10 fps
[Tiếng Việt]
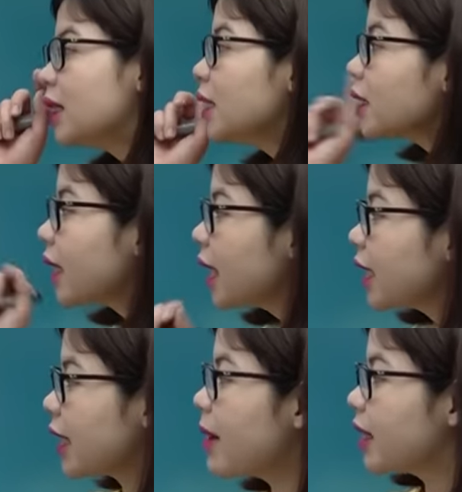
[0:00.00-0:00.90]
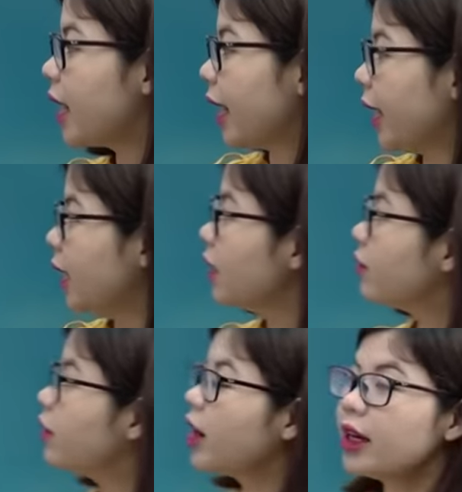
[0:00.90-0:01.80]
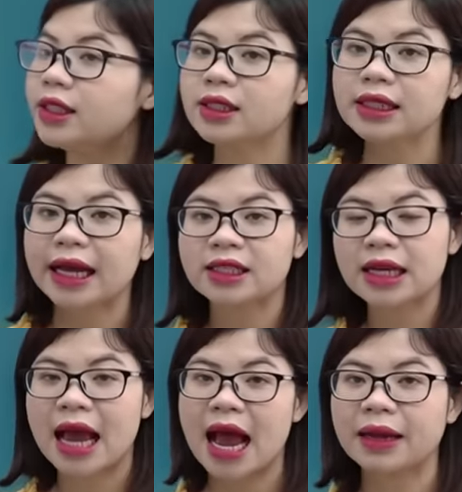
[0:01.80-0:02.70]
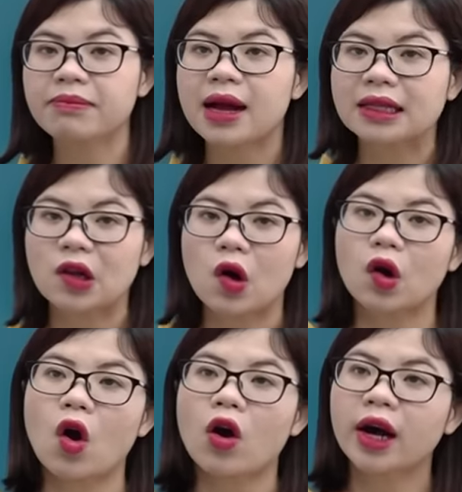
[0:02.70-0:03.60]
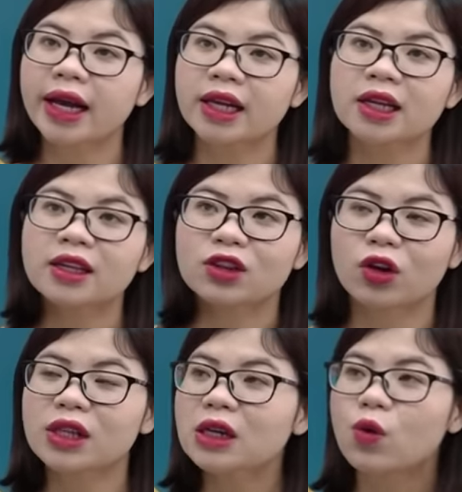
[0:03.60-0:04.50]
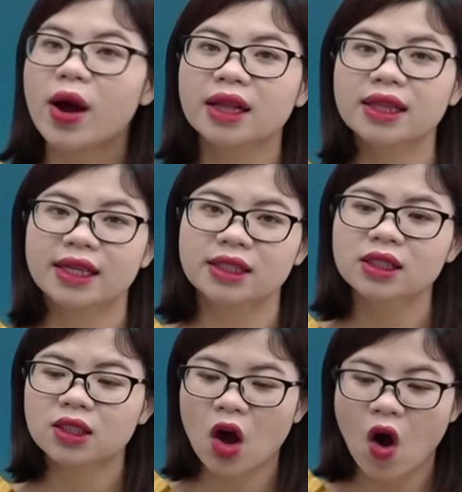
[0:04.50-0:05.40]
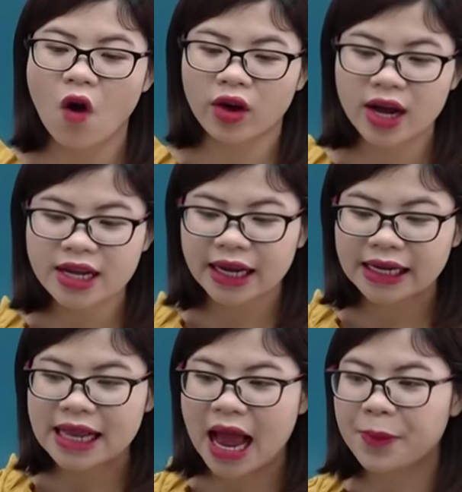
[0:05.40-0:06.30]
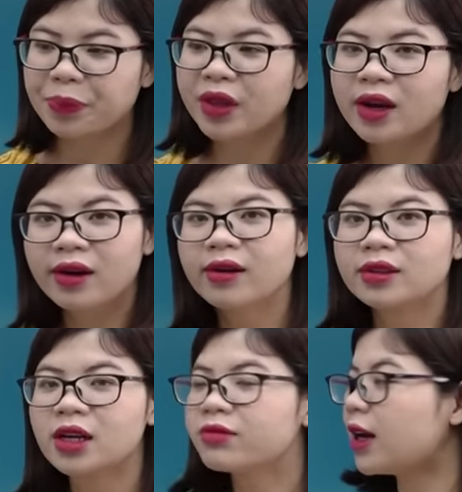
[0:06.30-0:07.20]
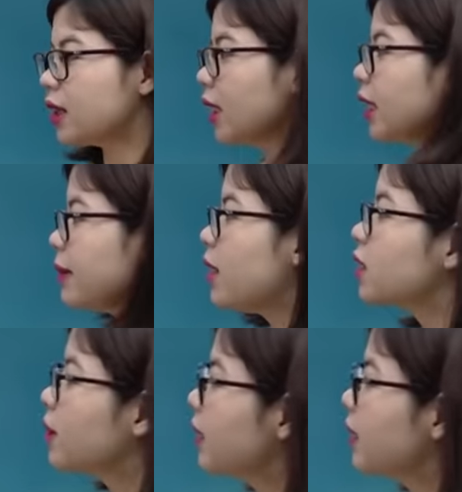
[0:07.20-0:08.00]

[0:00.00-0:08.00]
Trước tiên thì các bạn để ý với những cái chữ Hán mà nó có cây, nó liên quan đến cỏ, cây hay là ở ừ, thực vật ấy thì bao giờ